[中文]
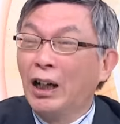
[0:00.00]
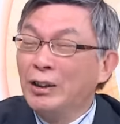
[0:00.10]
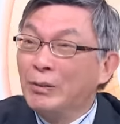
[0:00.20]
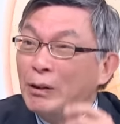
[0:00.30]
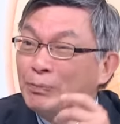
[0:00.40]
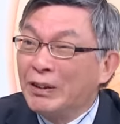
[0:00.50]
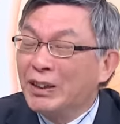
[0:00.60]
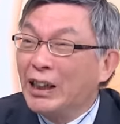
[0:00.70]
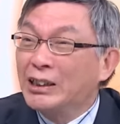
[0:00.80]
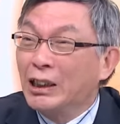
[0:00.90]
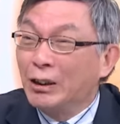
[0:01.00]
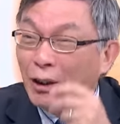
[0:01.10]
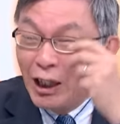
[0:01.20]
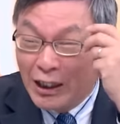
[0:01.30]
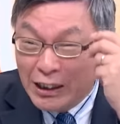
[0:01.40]
啊！日本本身来讲的
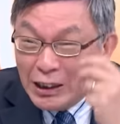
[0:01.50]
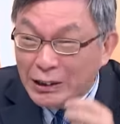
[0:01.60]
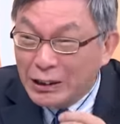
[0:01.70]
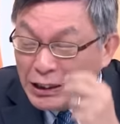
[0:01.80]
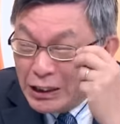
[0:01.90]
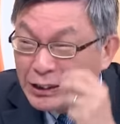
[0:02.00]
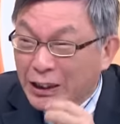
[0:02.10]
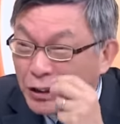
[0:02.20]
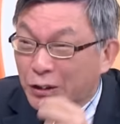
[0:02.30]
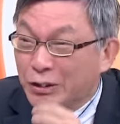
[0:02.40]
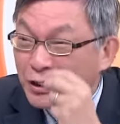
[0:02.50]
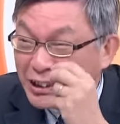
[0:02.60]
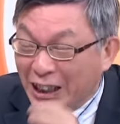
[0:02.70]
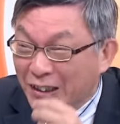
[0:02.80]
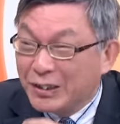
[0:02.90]
话呢，一一滴有
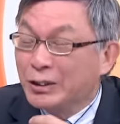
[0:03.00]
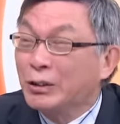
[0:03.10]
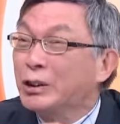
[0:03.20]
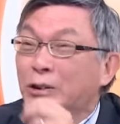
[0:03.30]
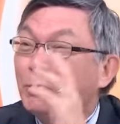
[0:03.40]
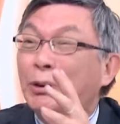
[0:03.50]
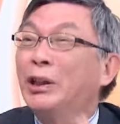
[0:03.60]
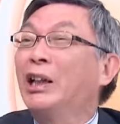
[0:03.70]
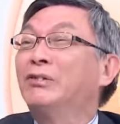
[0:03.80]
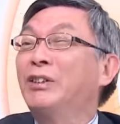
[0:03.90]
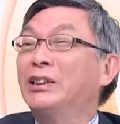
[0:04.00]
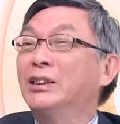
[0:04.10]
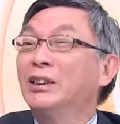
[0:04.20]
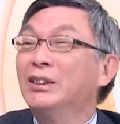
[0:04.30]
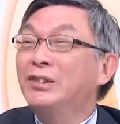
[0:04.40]
价值的东西都不会浪费
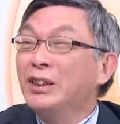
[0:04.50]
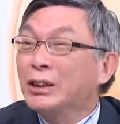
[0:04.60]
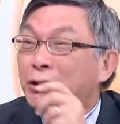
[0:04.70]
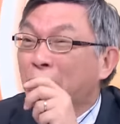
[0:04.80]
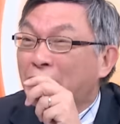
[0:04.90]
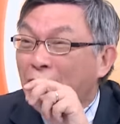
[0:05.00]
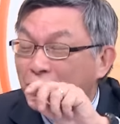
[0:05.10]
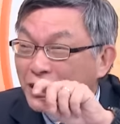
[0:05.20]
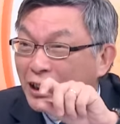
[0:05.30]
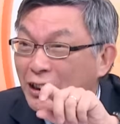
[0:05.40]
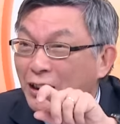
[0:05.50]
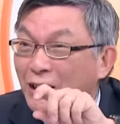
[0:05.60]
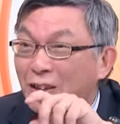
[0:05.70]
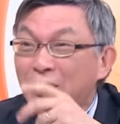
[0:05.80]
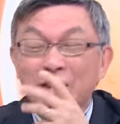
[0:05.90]
的，热水它都是跟你
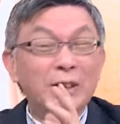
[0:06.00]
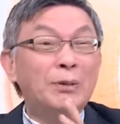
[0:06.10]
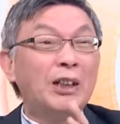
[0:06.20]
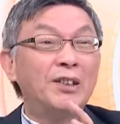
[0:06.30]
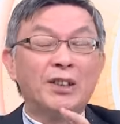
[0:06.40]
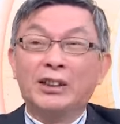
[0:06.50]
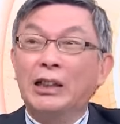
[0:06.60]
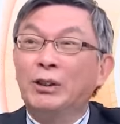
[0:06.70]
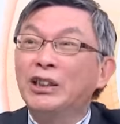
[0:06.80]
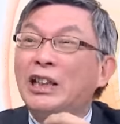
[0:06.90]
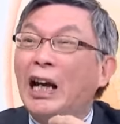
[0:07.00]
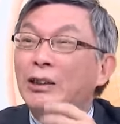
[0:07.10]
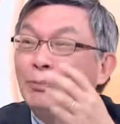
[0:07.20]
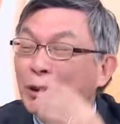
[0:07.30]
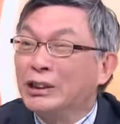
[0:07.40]
热，日本很少开关，一
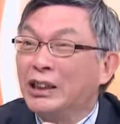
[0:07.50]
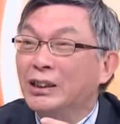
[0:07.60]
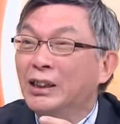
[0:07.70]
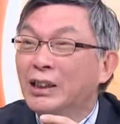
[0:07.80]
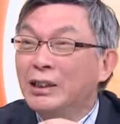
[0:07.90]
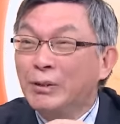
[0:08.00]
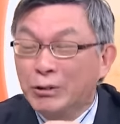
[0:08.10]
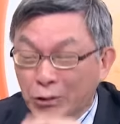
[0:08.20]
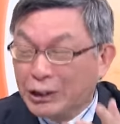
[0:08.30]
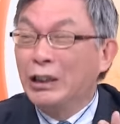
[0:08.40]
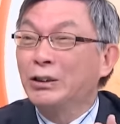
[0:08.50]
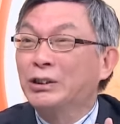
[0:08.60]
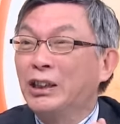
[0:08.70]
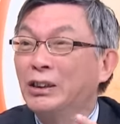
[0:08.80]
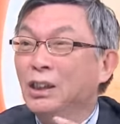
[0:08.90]
开都不会停的，日本说停就停，